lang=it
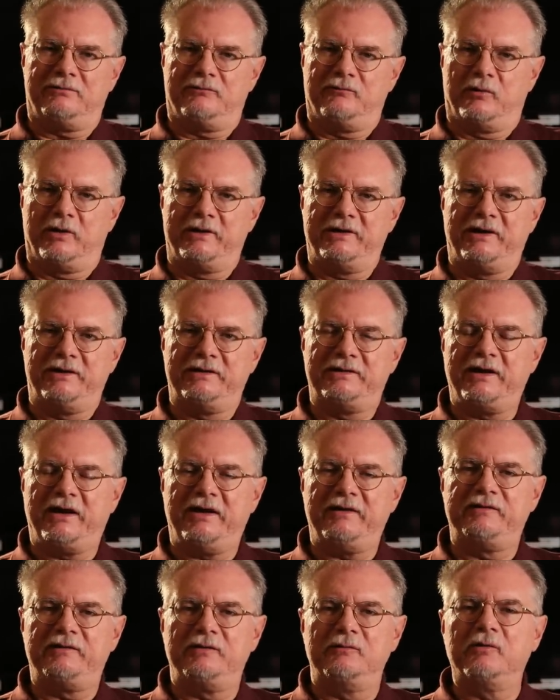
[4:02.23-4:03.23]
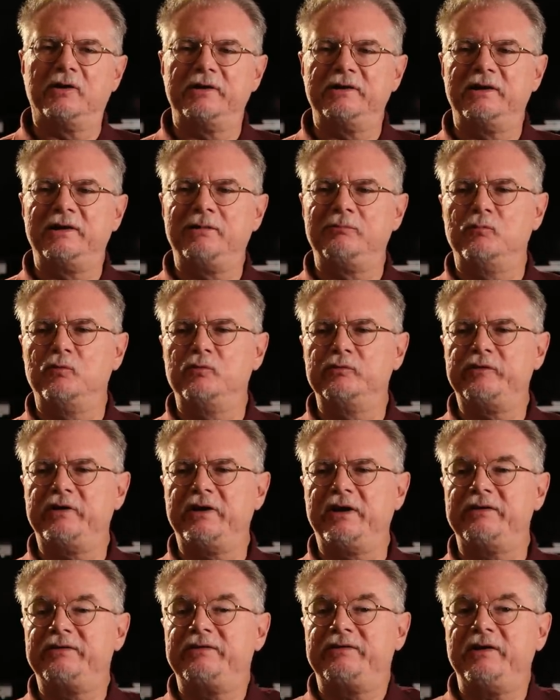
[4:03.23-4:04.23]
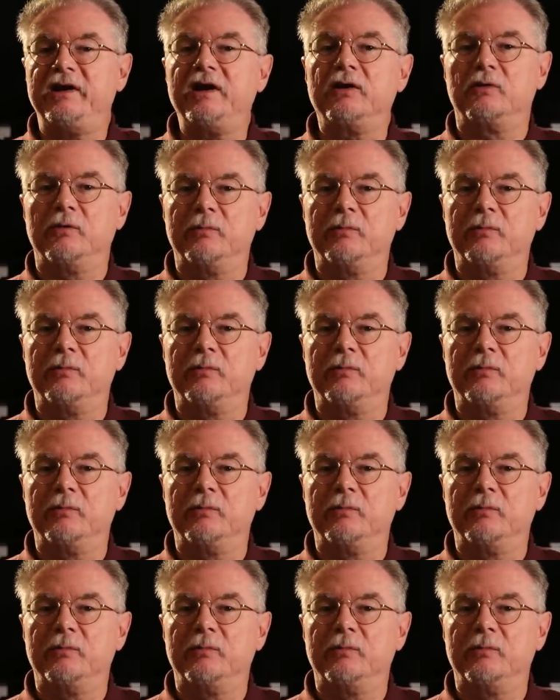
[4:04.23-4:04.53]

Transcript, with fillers: vuoi dei testi, vuoi delle musiche, sia